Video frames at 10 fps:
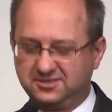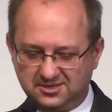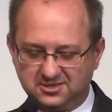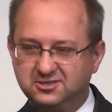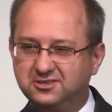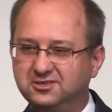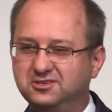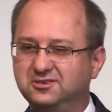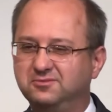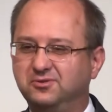chcę
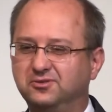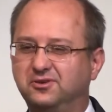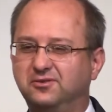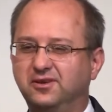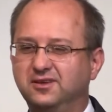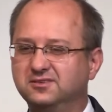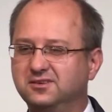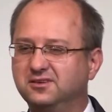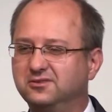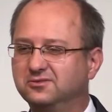życzyć
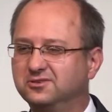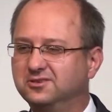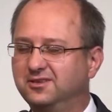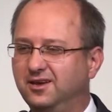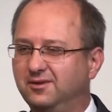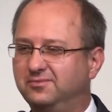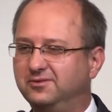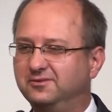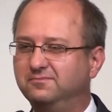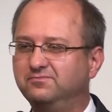podkowiańskiej drużynie,
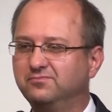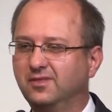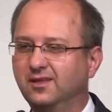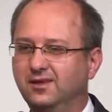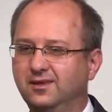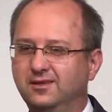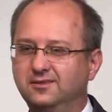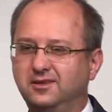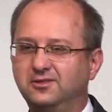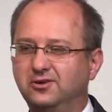aby
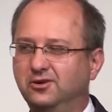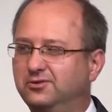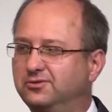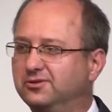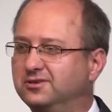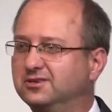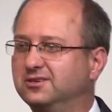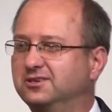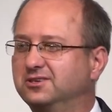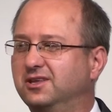ten rok, który się
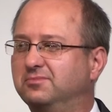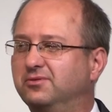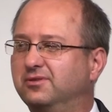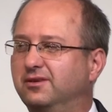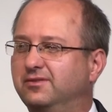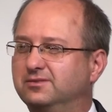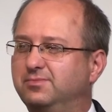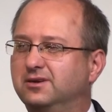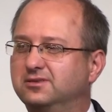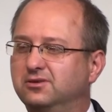zaczyna, był dla Was
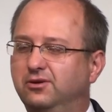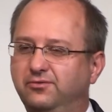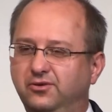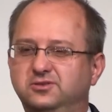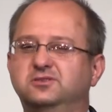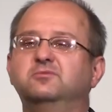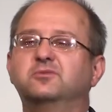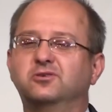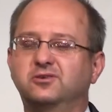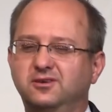bardzo owocnym
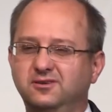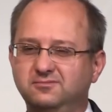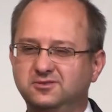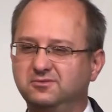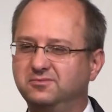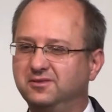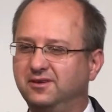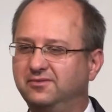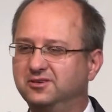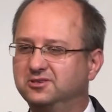rokiem, żeby
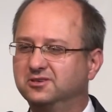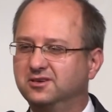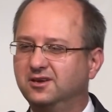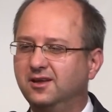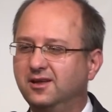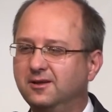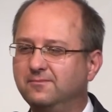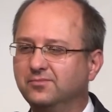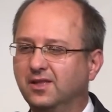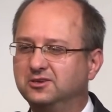na Waszych
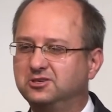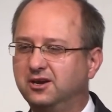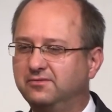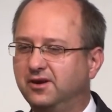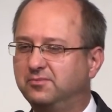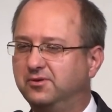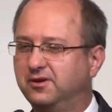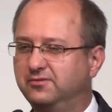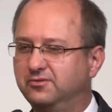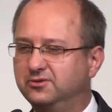szarfach
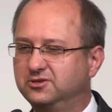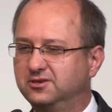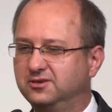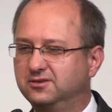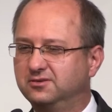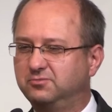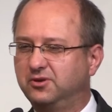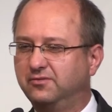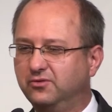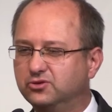pojawiły się,
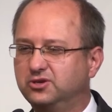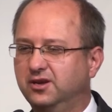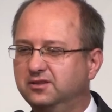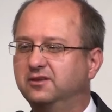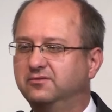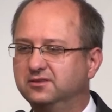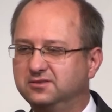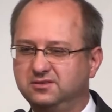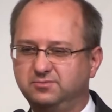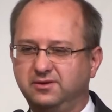pojawiło się jak
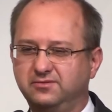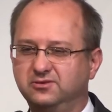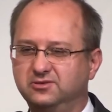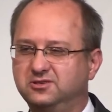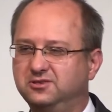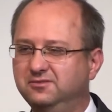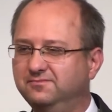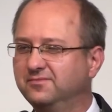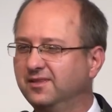najwięcej sprawności,